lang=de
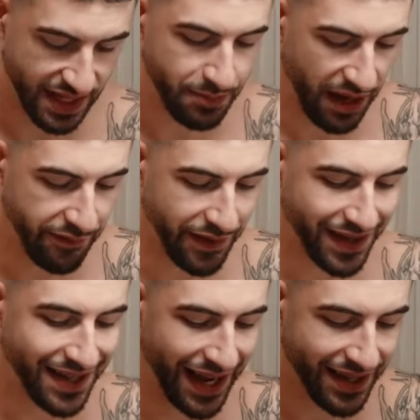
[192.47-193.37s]
gibt
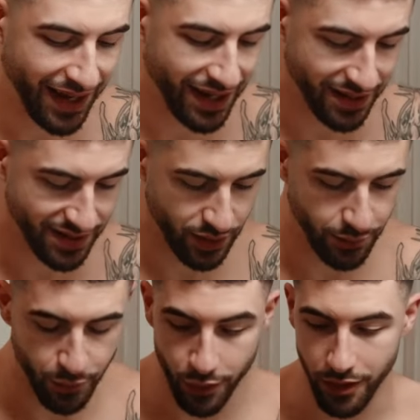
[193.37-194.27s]
einfach kein geileres
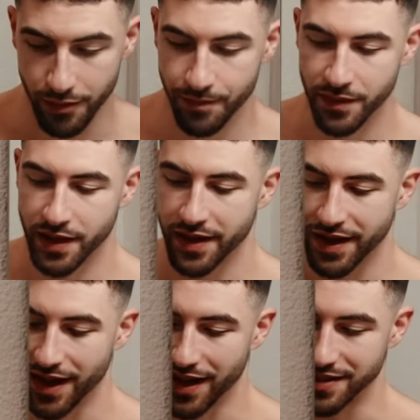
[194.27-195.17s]
Gefühl,
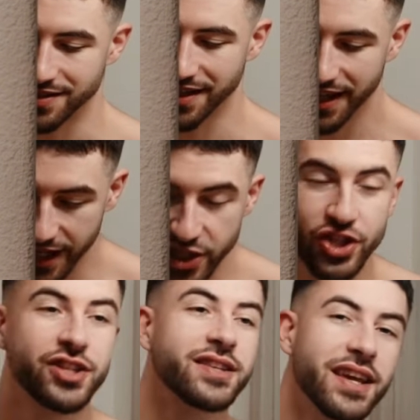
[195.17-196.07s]
als
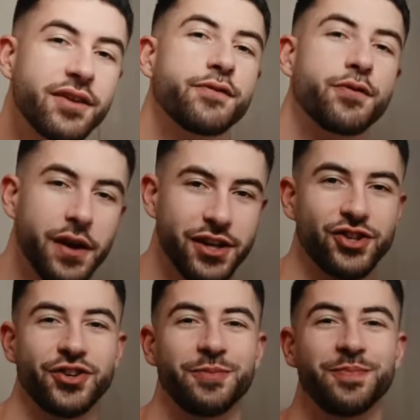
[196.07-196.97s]
richtig
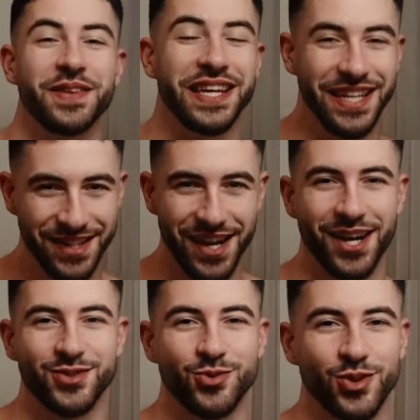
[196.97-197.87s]
fresh in den
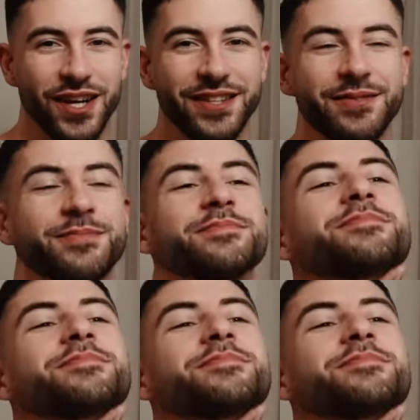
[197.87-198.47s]
Tag zu starten.